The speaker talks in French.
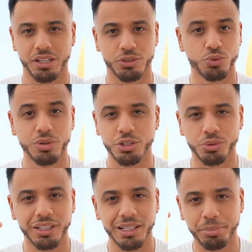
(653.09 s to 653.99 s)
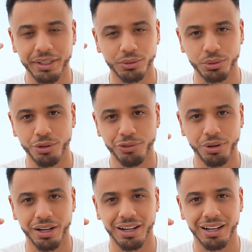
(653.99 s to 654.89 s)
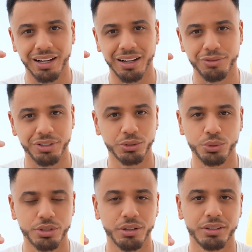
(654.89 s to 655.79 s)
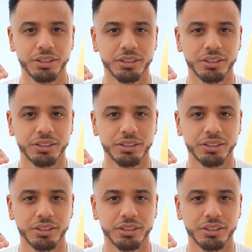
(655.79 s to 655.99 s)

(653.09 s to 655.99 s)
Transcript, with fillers: et du coup la journée elle est pleine de 9h à 22h,